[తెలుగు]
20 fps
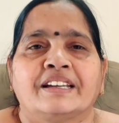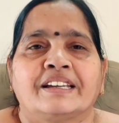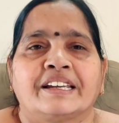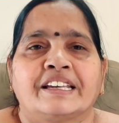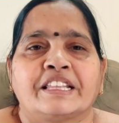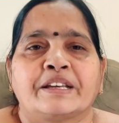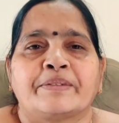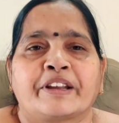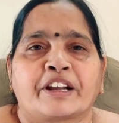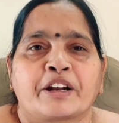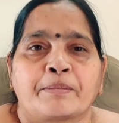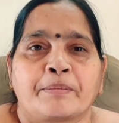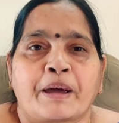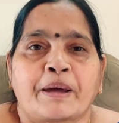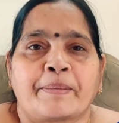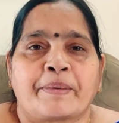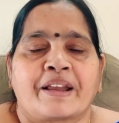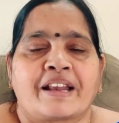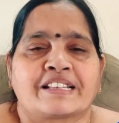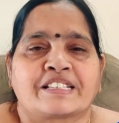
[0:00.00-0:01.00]
ఏదేమైనా కూడా
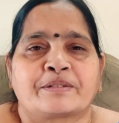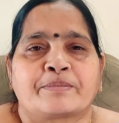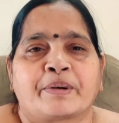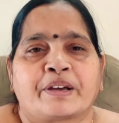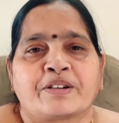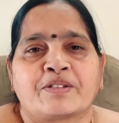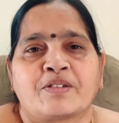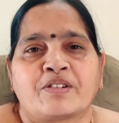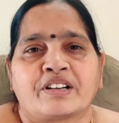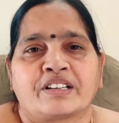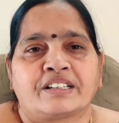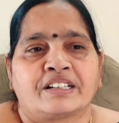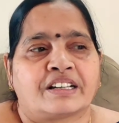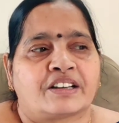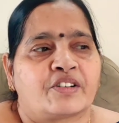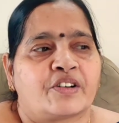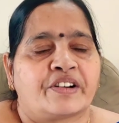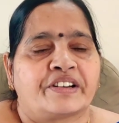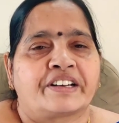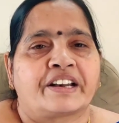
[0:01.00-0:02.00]
భయపడాల్సిన పని కూడా లేదండి
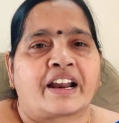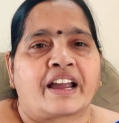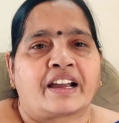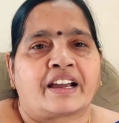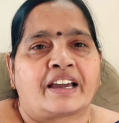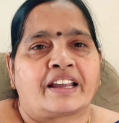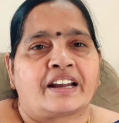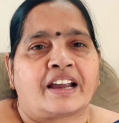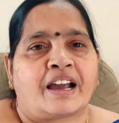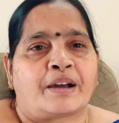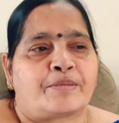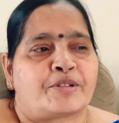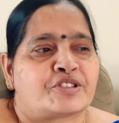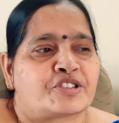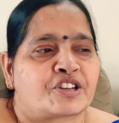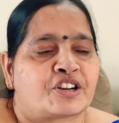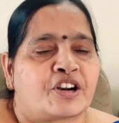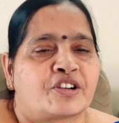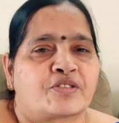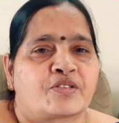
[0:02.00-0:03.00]
కోవిడ్ రాగానే ఆ
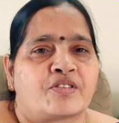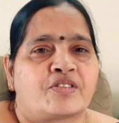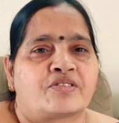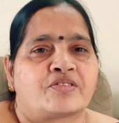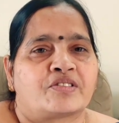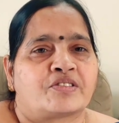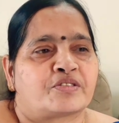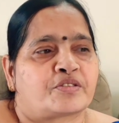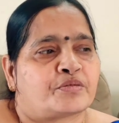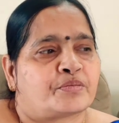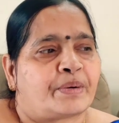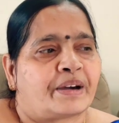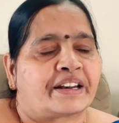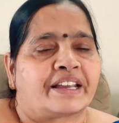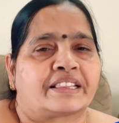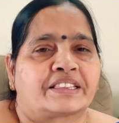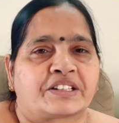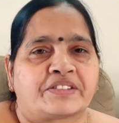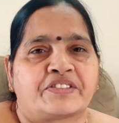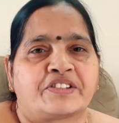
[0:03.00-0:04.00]
మనుషులు అట్టుకోకుండా ఉంటాం
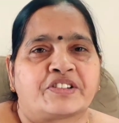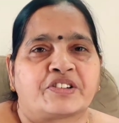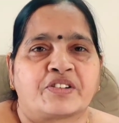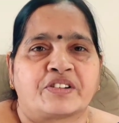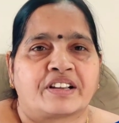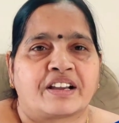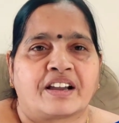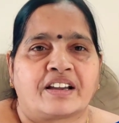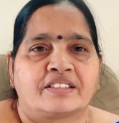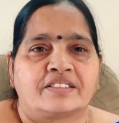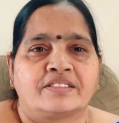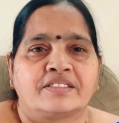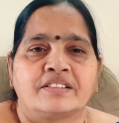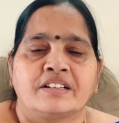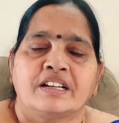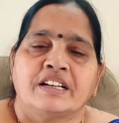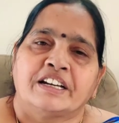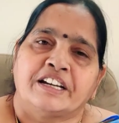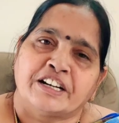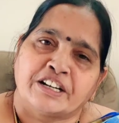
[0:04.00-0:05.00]
పరిగెత్తడం ఇంట్లోని కాదు
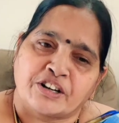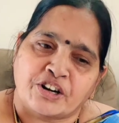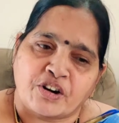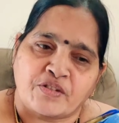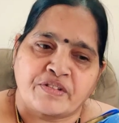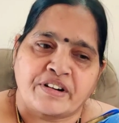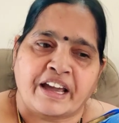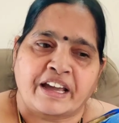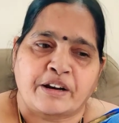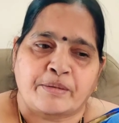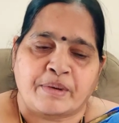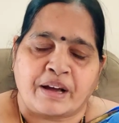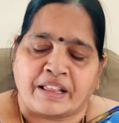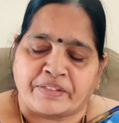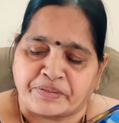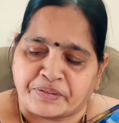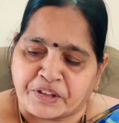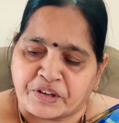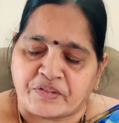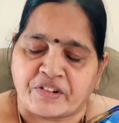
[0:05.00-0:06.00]
ఇంట్లో ఉండి ఆయన మా
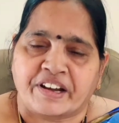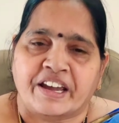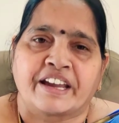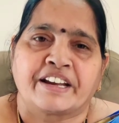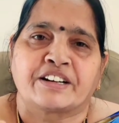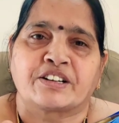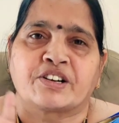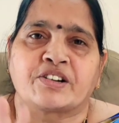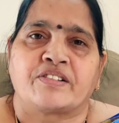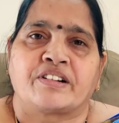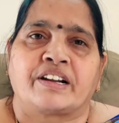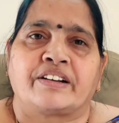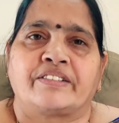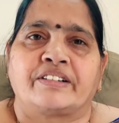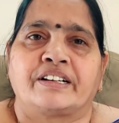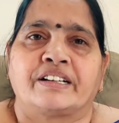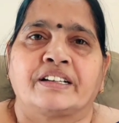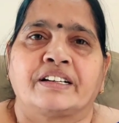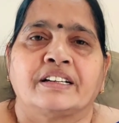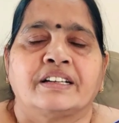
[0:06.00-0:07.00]
అందరం ఒకే ఇంట్లో
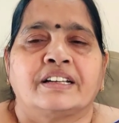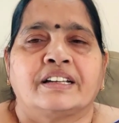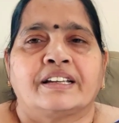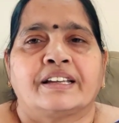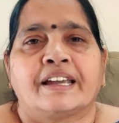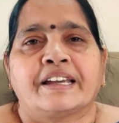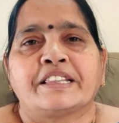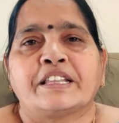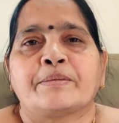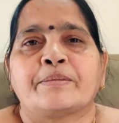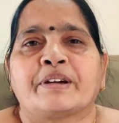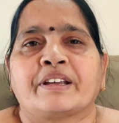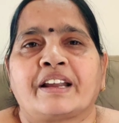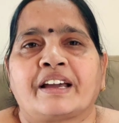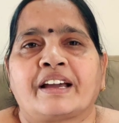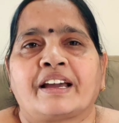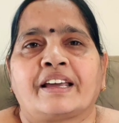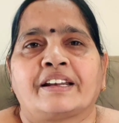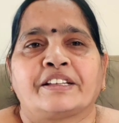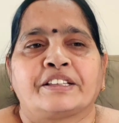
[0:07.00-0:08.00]
ఉన్నామండి ఏదేమైనా
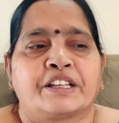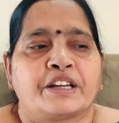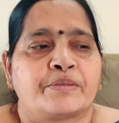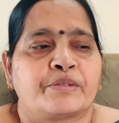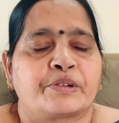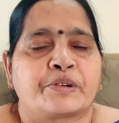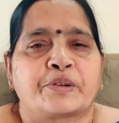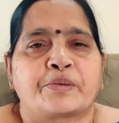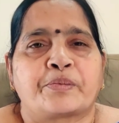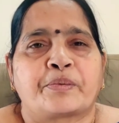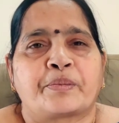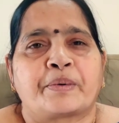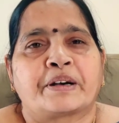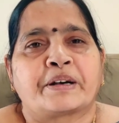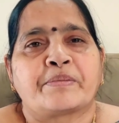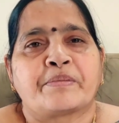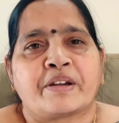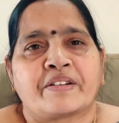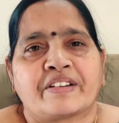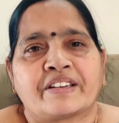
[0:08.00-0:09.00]
కానీ దేవుడు కృప
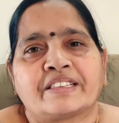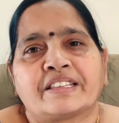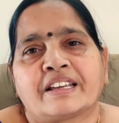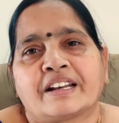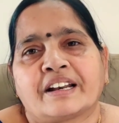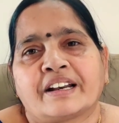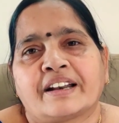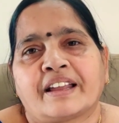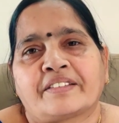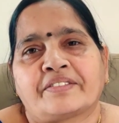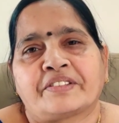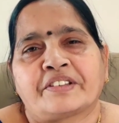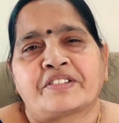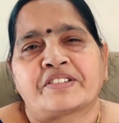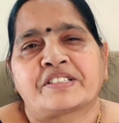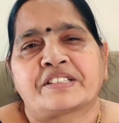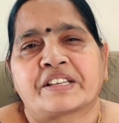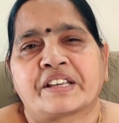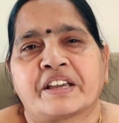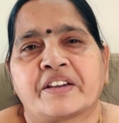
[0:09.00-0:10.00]
బట్టి మేమైతే ఏంటంటే అందరం
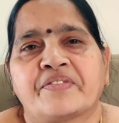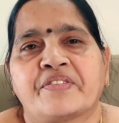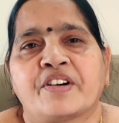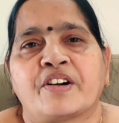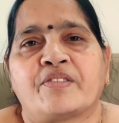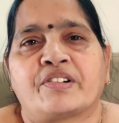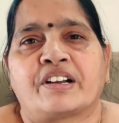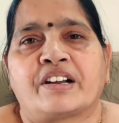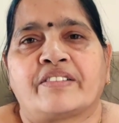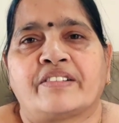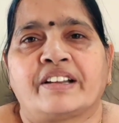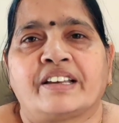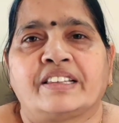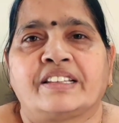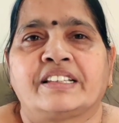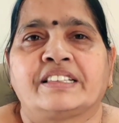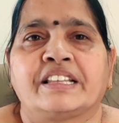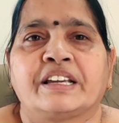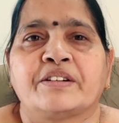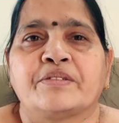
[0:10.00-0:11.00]
సేఫ్గా ఉన్నామండి
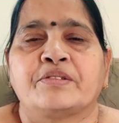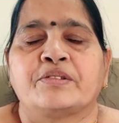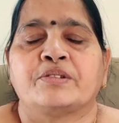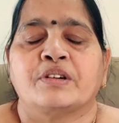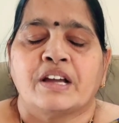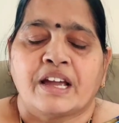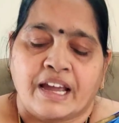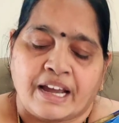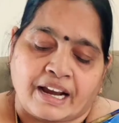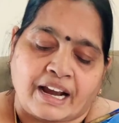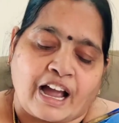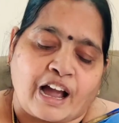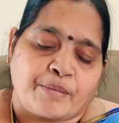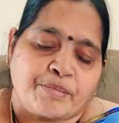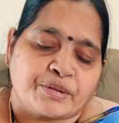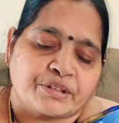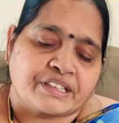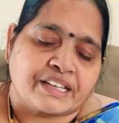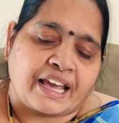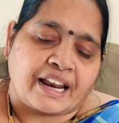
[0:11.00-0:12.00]
అది దేవుడు
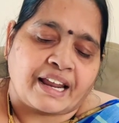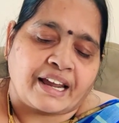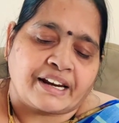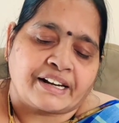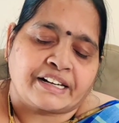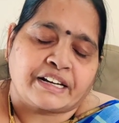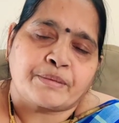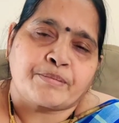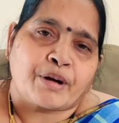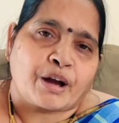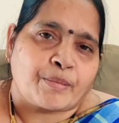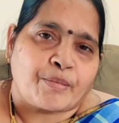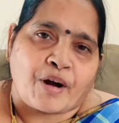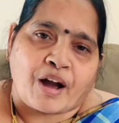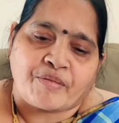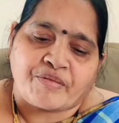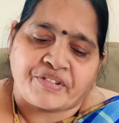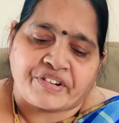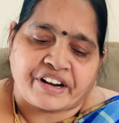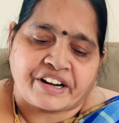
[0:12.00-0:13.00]
కాకపోతే ఎలా అంటే మా
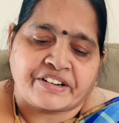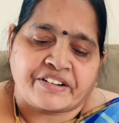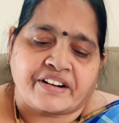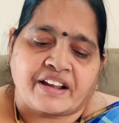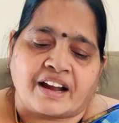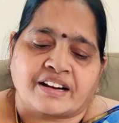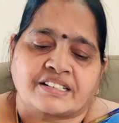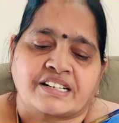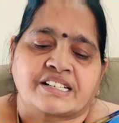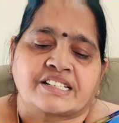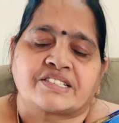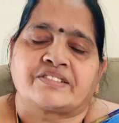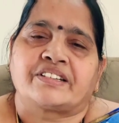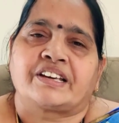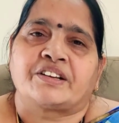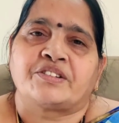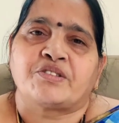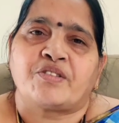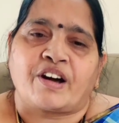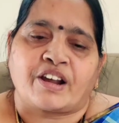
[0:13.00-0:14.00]
బాబు ఫ్రెండ్ డాక్టర్స్
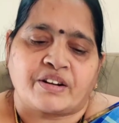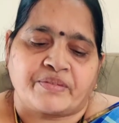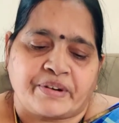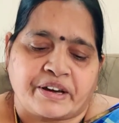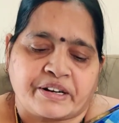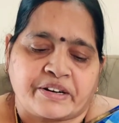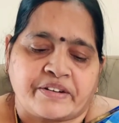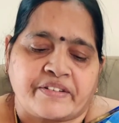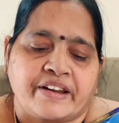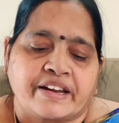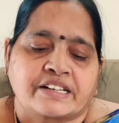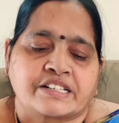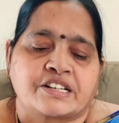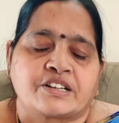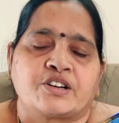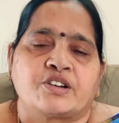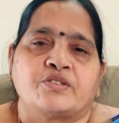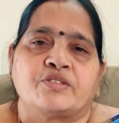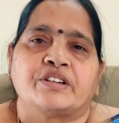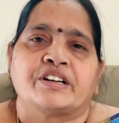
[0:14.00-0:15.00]
ఉన్నారు వాళ్ళ
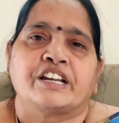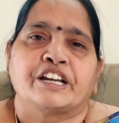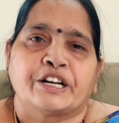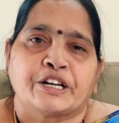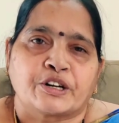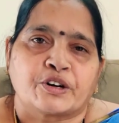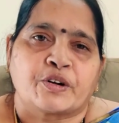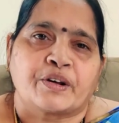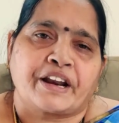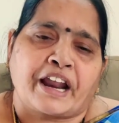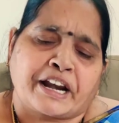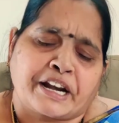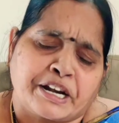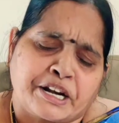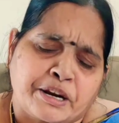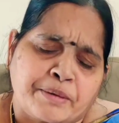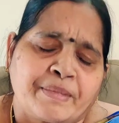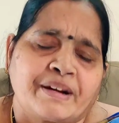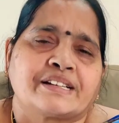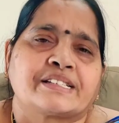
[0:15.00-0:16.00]
పర్యవేక్షణలో ఉండి ఇంట్లోనే
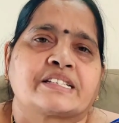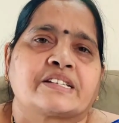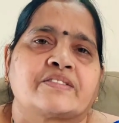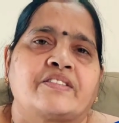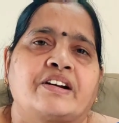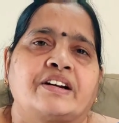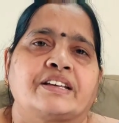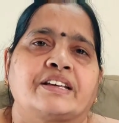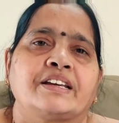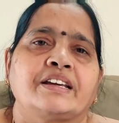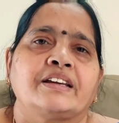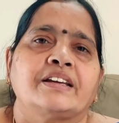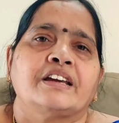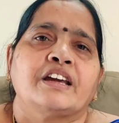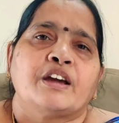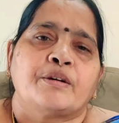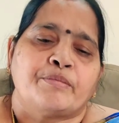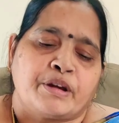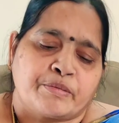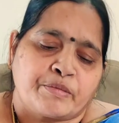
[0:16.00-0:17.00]
అన్ని మెడిసిన్ వాడి
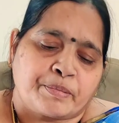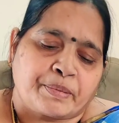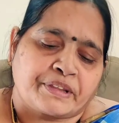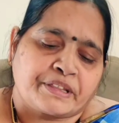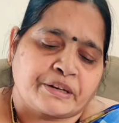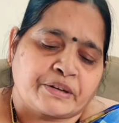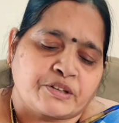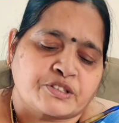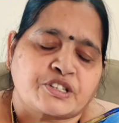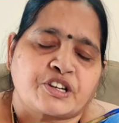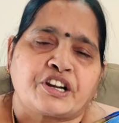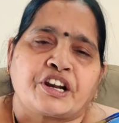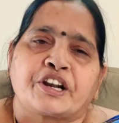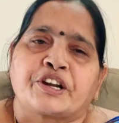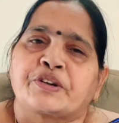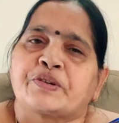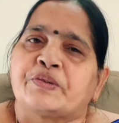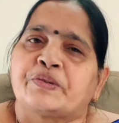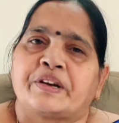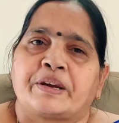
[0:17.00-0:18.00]
మేము పది రోజుల్లోనే
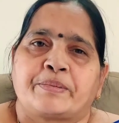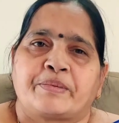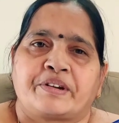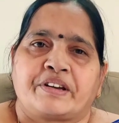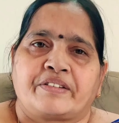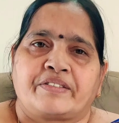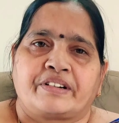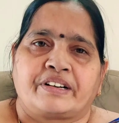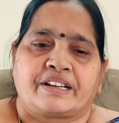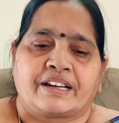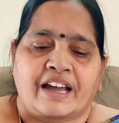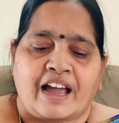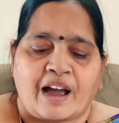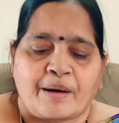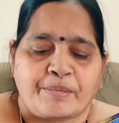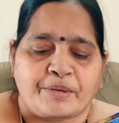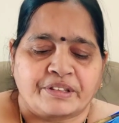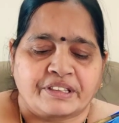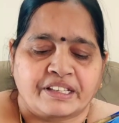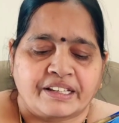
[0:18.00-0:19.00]
క్యూర్ అయిపోయామండి
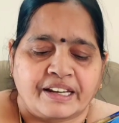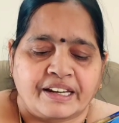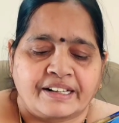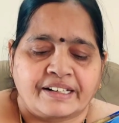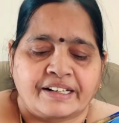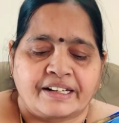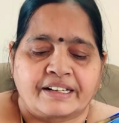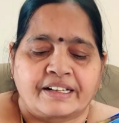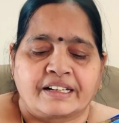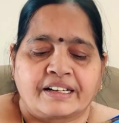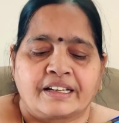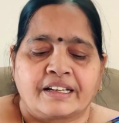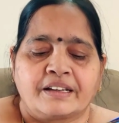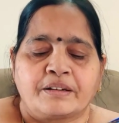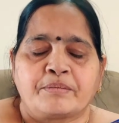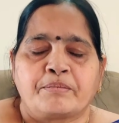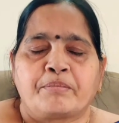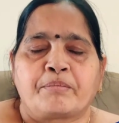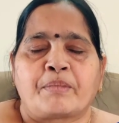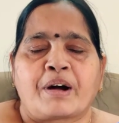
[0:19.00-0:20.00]
కాకపోతే ఏంటంటే
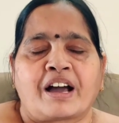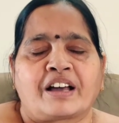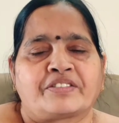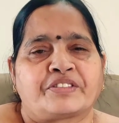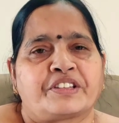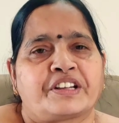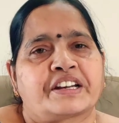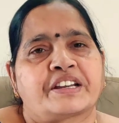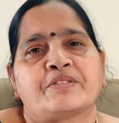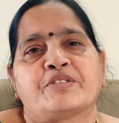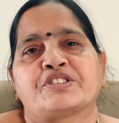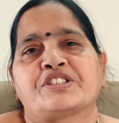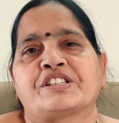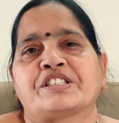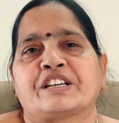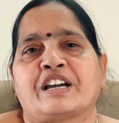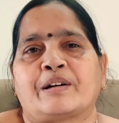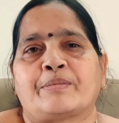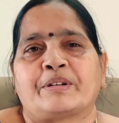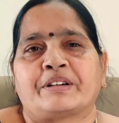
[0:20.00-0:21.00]
మా అందరికీ
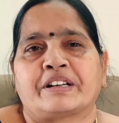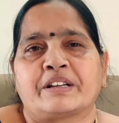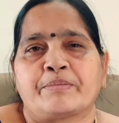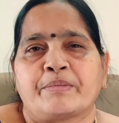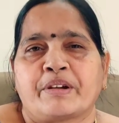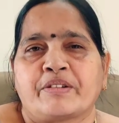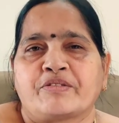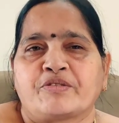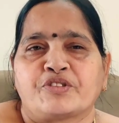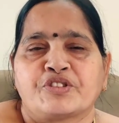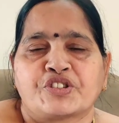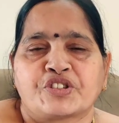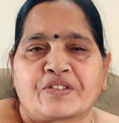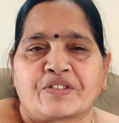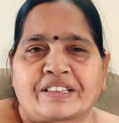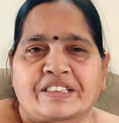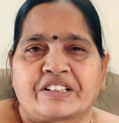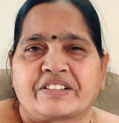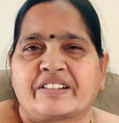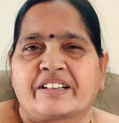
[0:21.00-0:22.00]
వచ్చింది కాబట్టి మేము కొంచెం
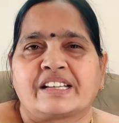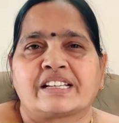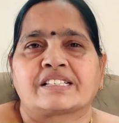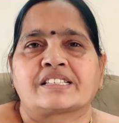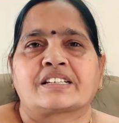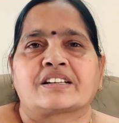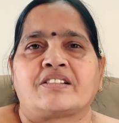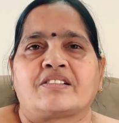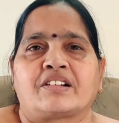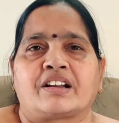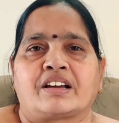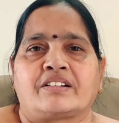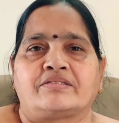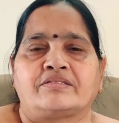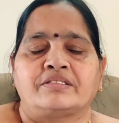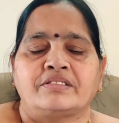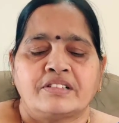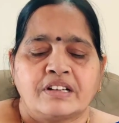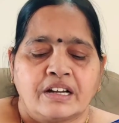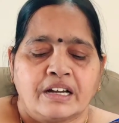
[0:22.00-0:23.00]
అందరం నీరసంగా ఉన్నాము